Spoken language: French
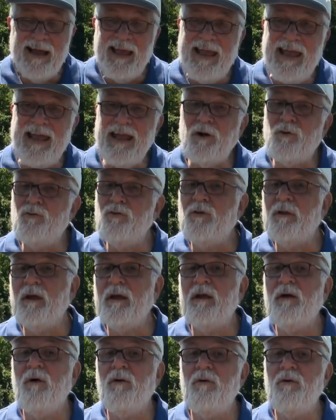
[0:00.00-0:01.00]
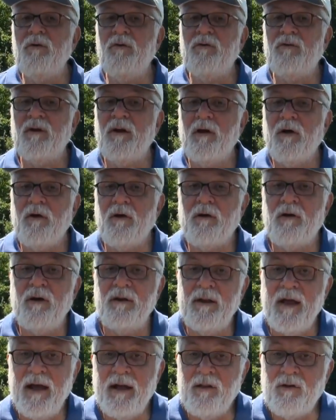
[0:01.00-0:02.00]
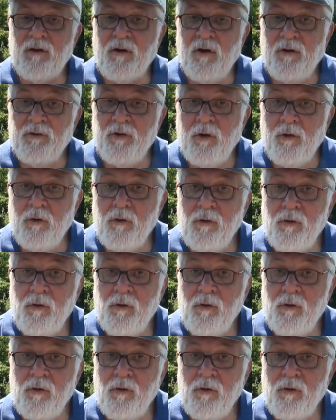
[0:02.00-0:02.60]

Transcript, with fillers: Écouter l'autre, c'est le reconnaître comme